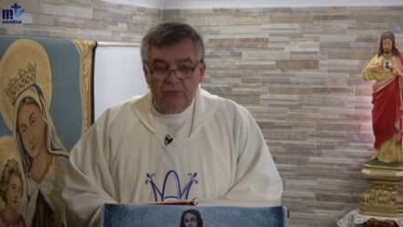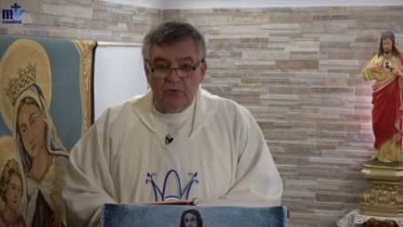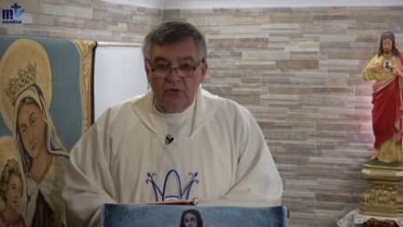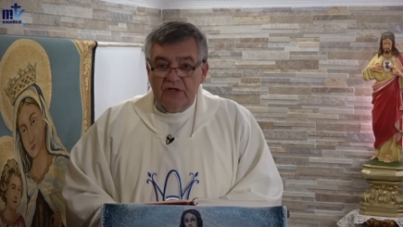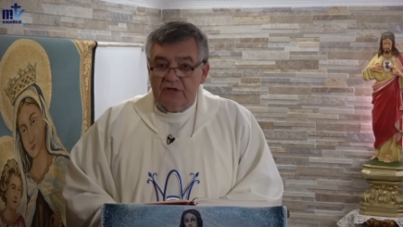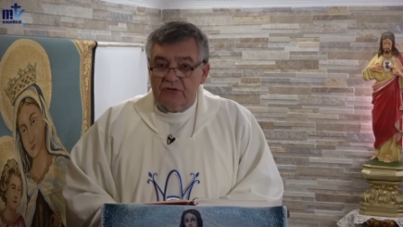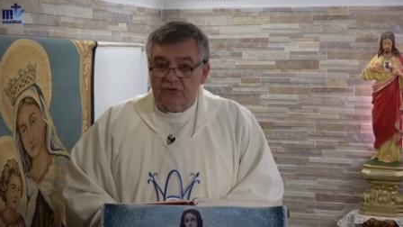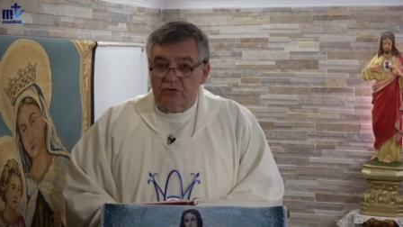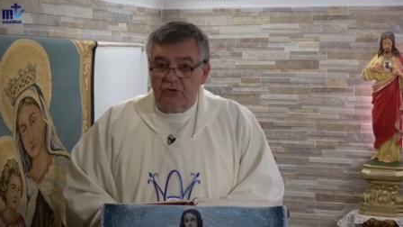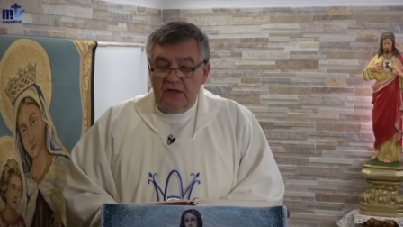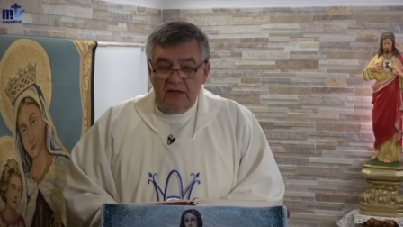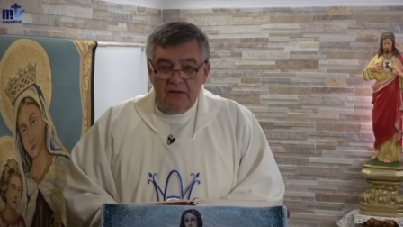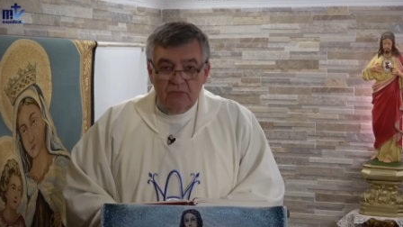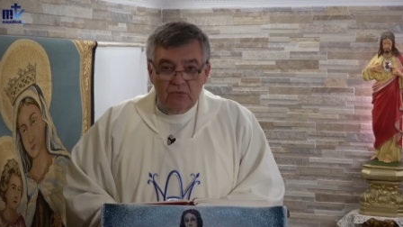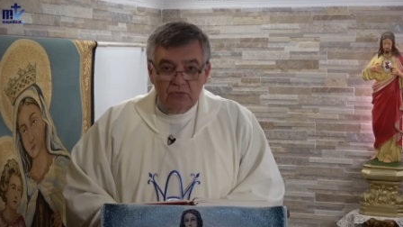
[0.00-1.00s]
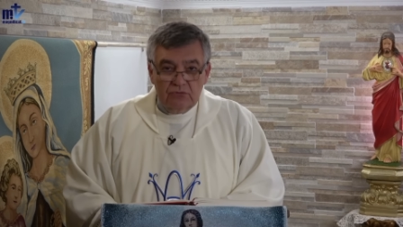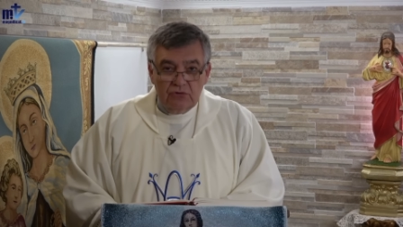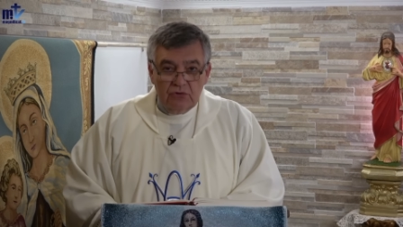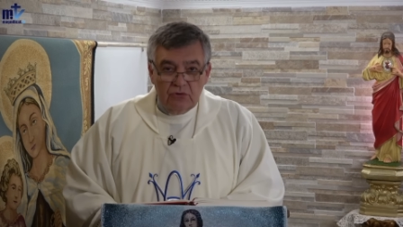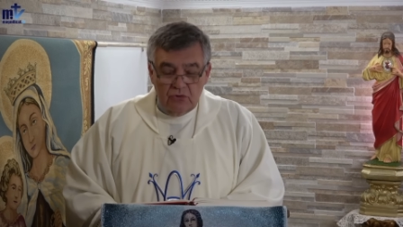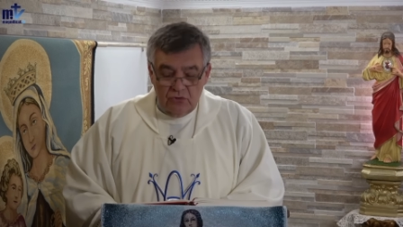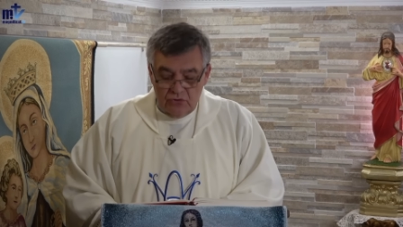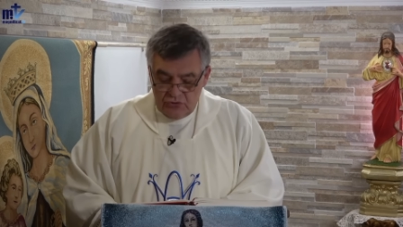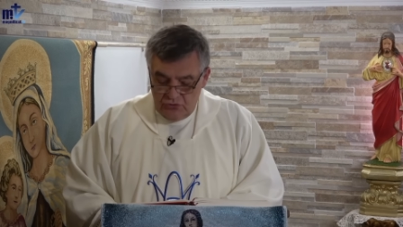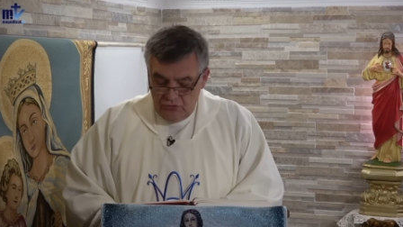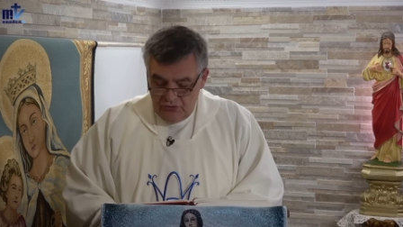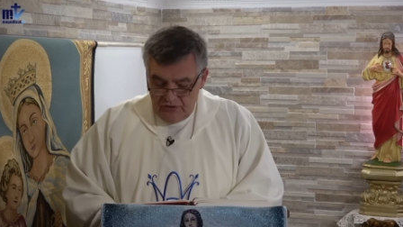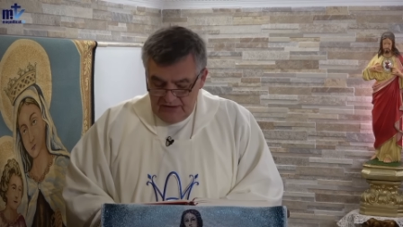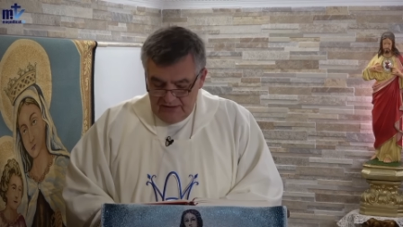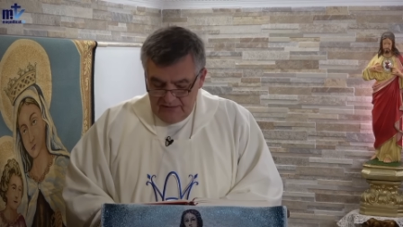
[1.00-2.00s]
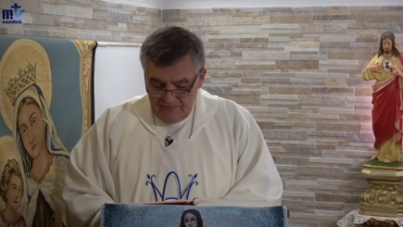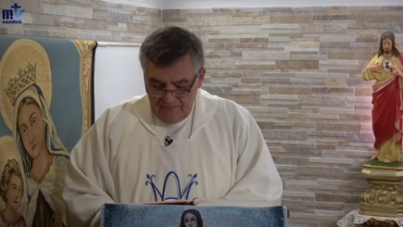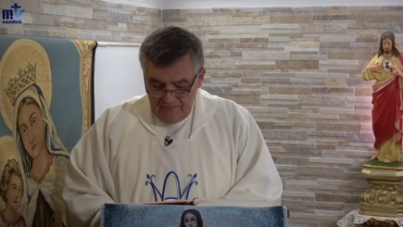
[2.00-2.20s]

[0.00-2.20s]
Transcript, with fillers: por eso el mundo os odia.